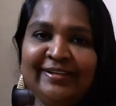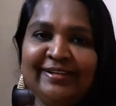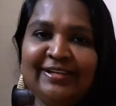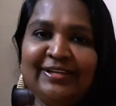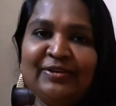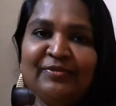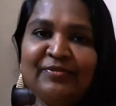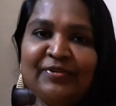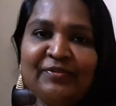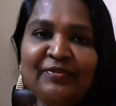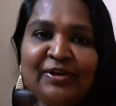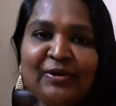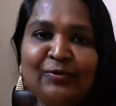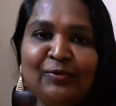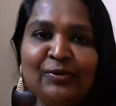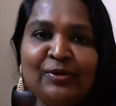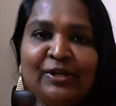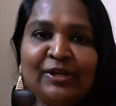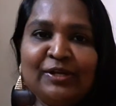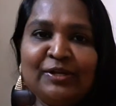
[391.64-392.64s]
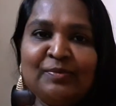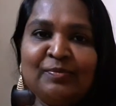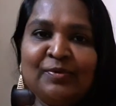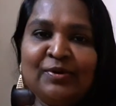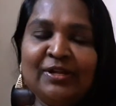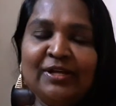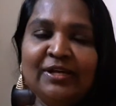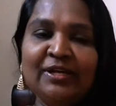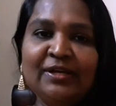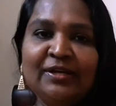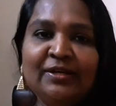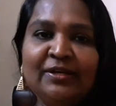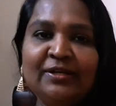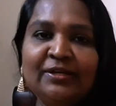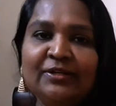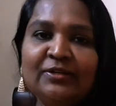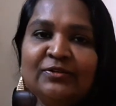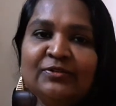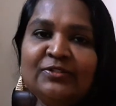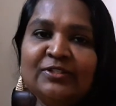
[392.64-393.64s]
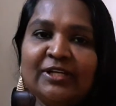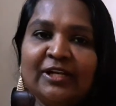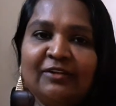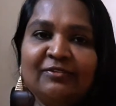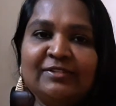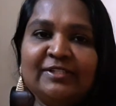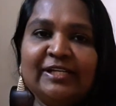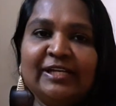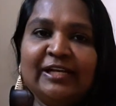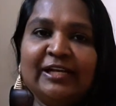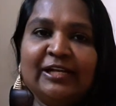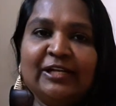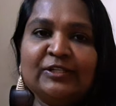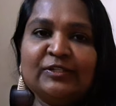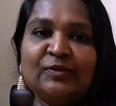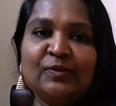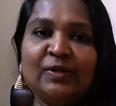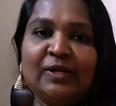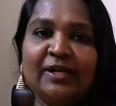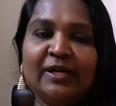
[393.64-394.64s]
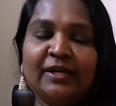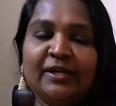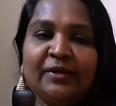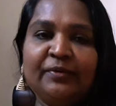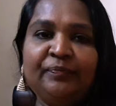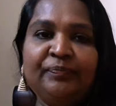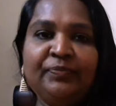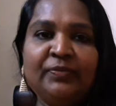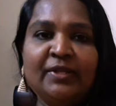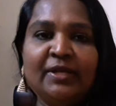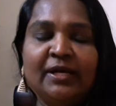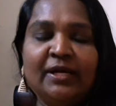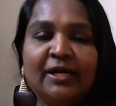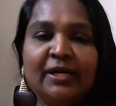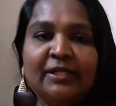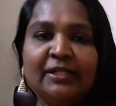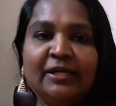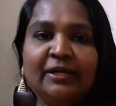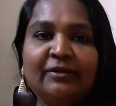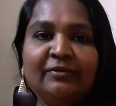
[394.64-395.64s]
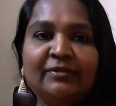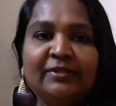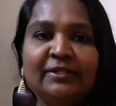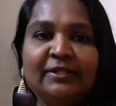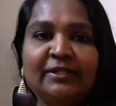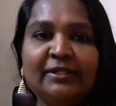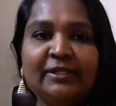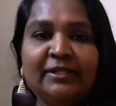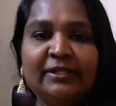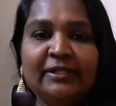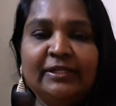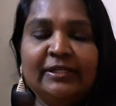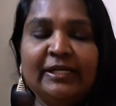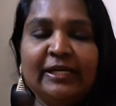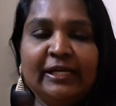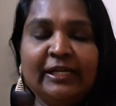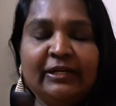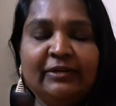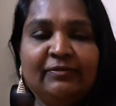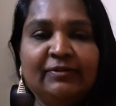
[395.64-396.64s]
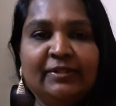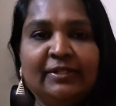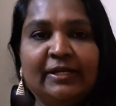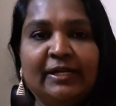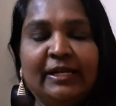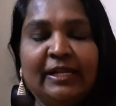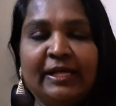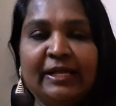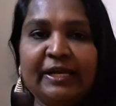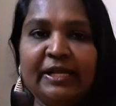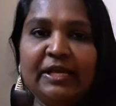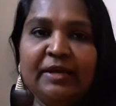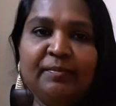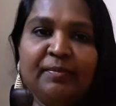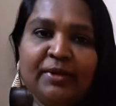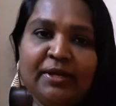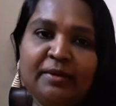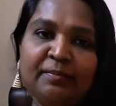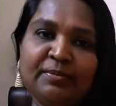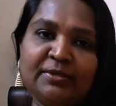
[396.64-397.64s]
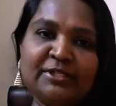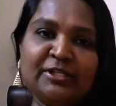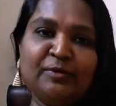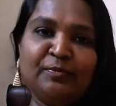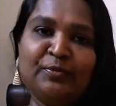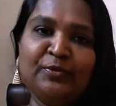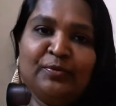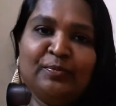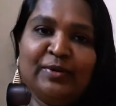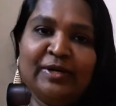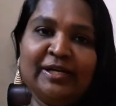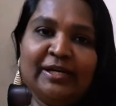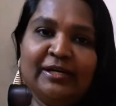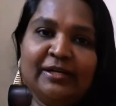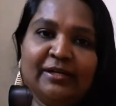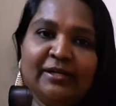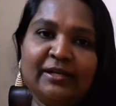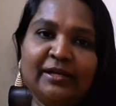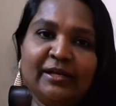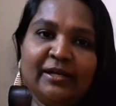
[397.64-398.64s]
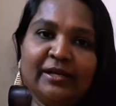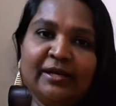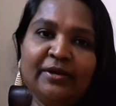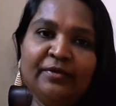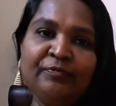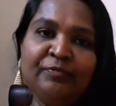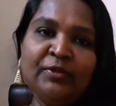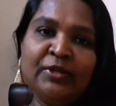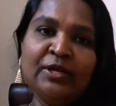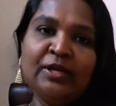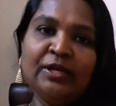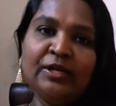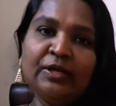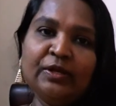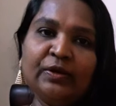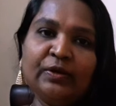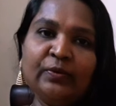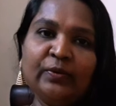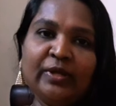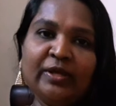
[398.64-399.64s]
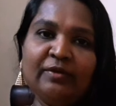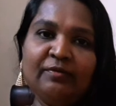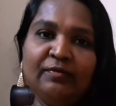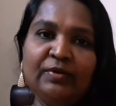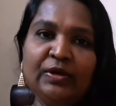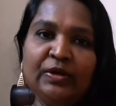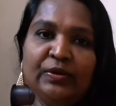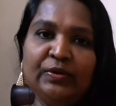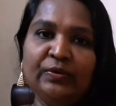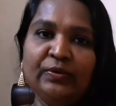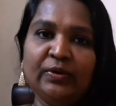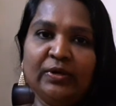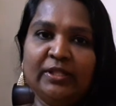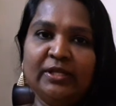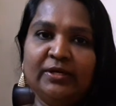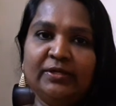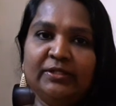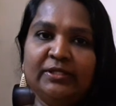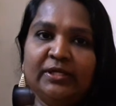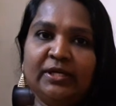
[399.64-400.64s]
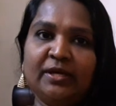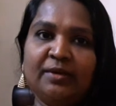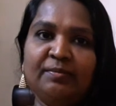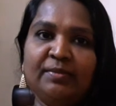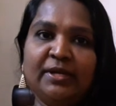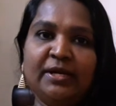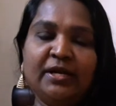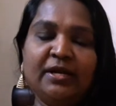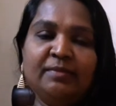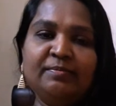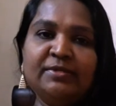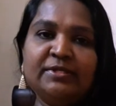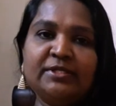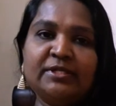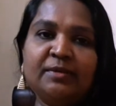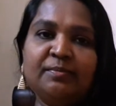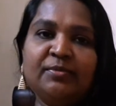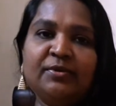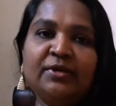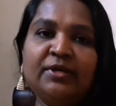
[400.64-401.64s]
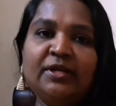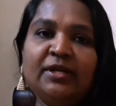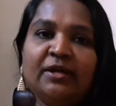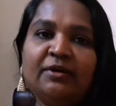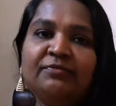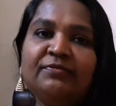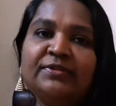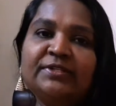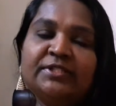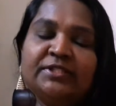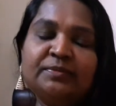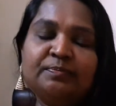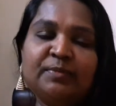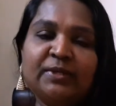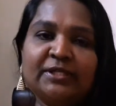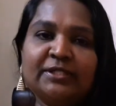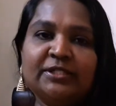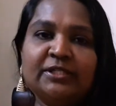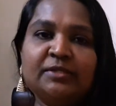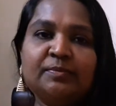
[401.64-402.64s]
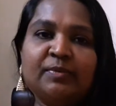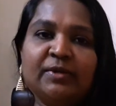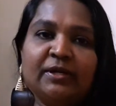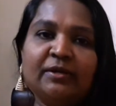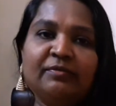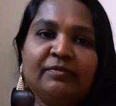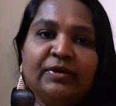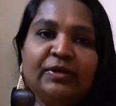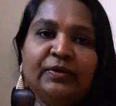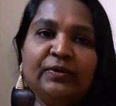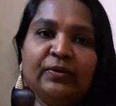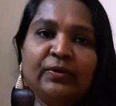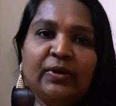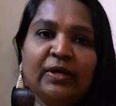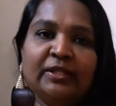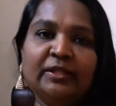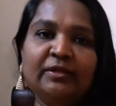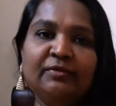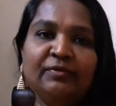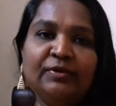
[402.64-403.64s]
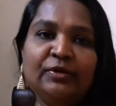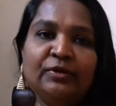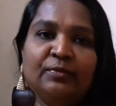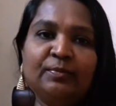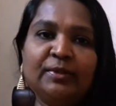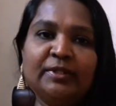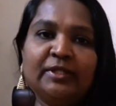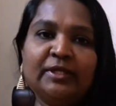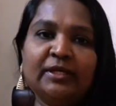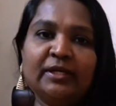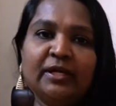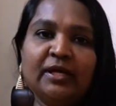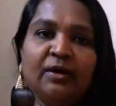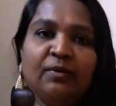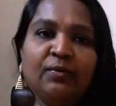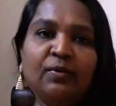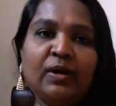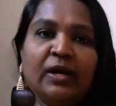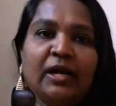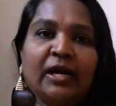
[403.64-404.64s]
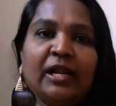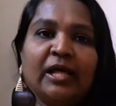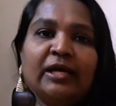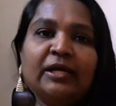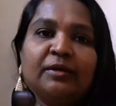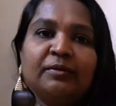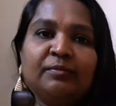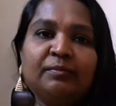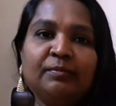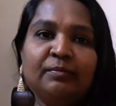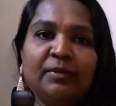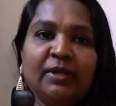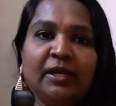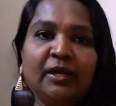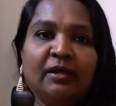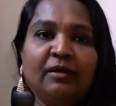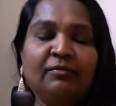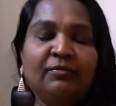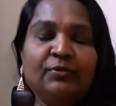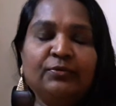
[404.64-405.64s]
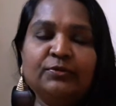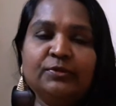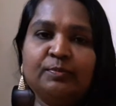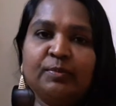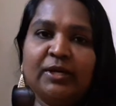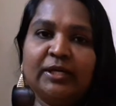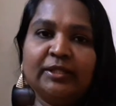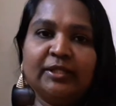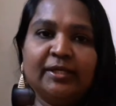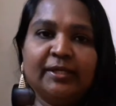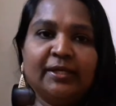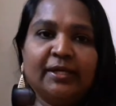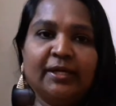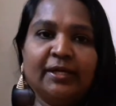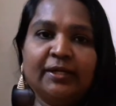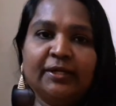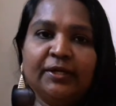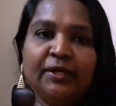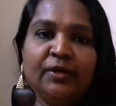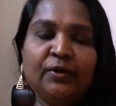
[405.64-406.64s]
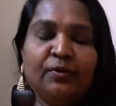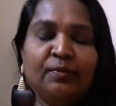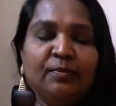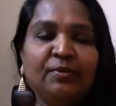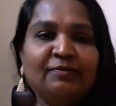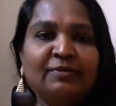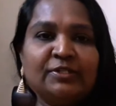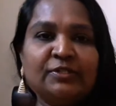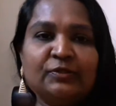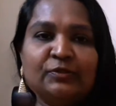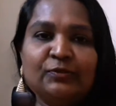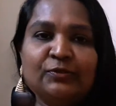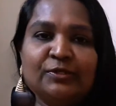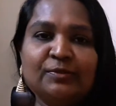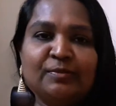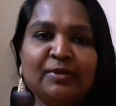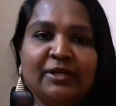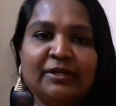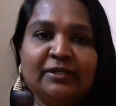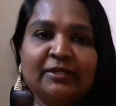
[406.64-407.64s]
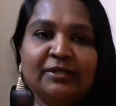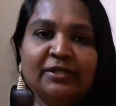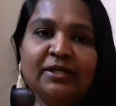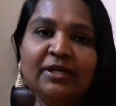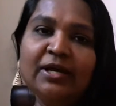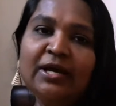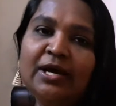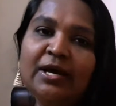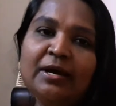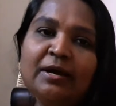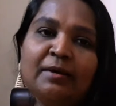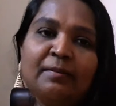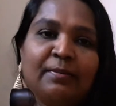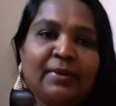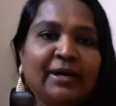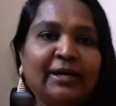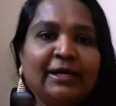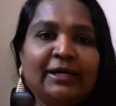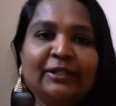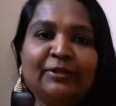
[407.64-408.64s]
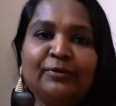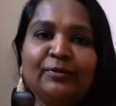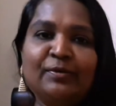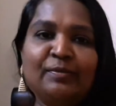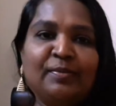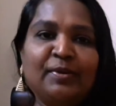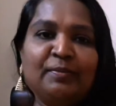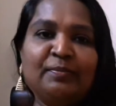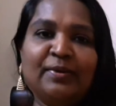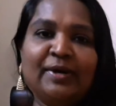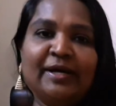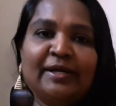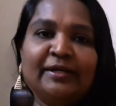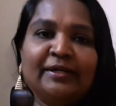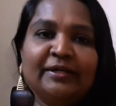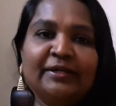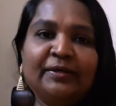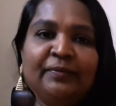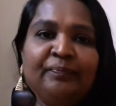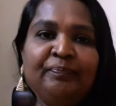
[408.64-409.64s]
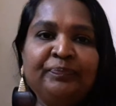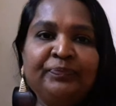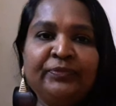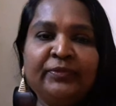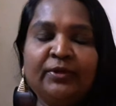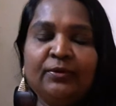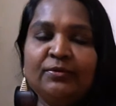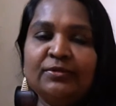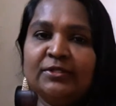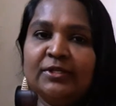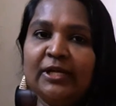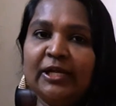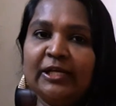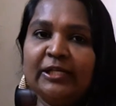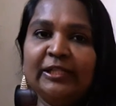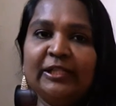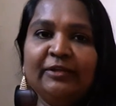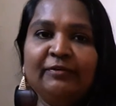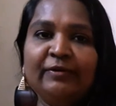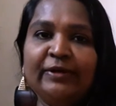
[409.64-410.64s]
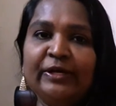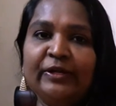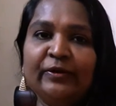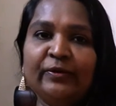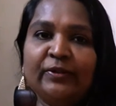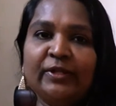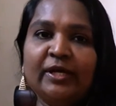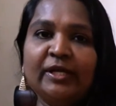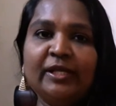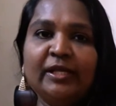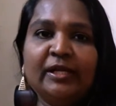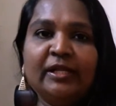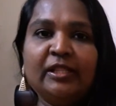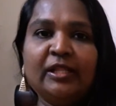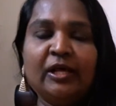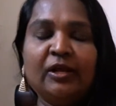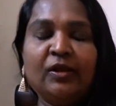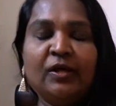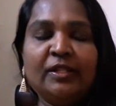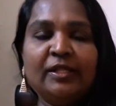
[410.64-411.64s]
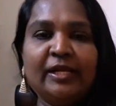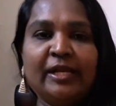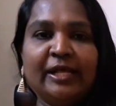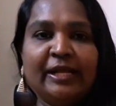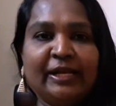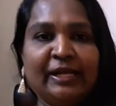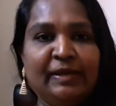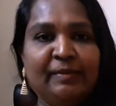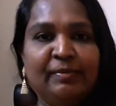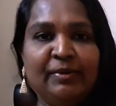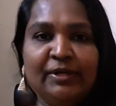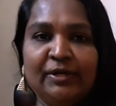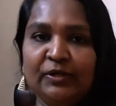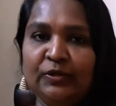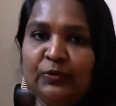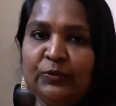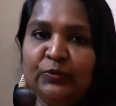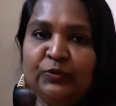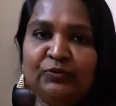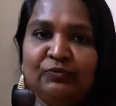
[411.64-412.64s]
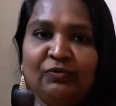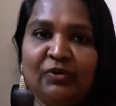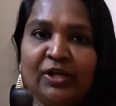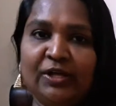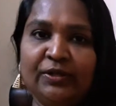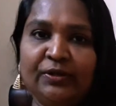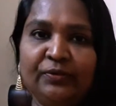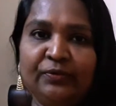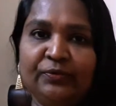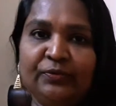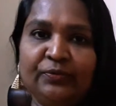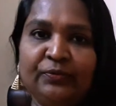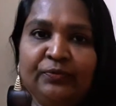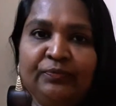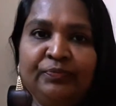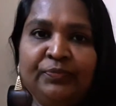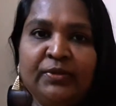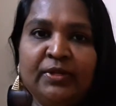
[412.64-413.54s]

கிவ் கொடுக்குறதுக்கு முன்னே இன்னும் சில விஷயங்களை நான் சொல்லிடுறேன் அதாவது எனக்கு வந்து நிறைய பேர் இப்போ சப்போர்ட் பண்ணிட்டு இருக்கிறீங்க என்னுடைய வீடியோ அதாவது நான் மெர்னா பீச்சில் போய் நான் ஃபிஷ் பர்ச்சேஸ் பண்ண வீடியோ அந்த வீடியோ பார்த்தீங்கன்னா ஒன் லேக் மேலே வியூஸ் பார்த்துருக்காங்க ரொம்பவே சந்தோஷமாக இருக்குது பார்க்காதவங்க போய் பாருங்கள் கொஞ்சம் லெங்க்தி வீடியோ தான் இருந்தாலும் அது நிறைய பேருக்கு யூஸ்ஃபுல்லாக இருக்கும்